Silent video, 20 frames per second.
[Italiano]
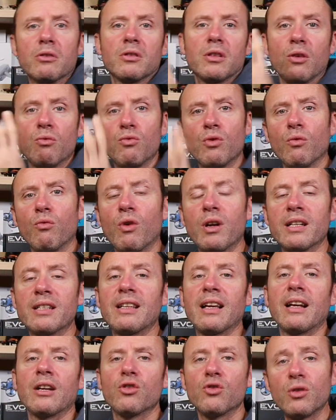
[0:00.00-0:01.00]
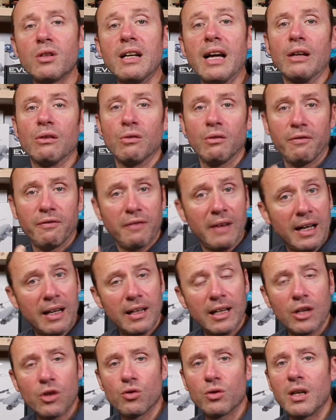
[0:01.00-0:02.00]
se uno vuole stare aggiornato fa
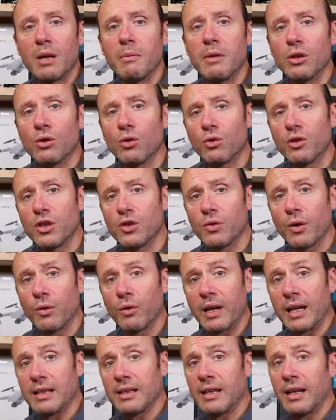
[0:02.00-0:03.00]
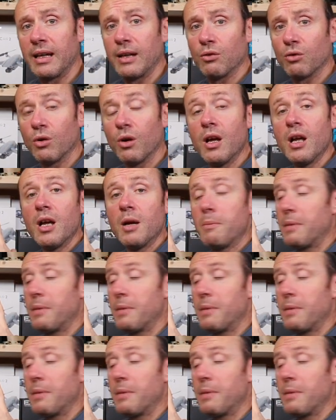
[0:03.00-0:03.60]
l'aggiornamento con i suoi 40 euro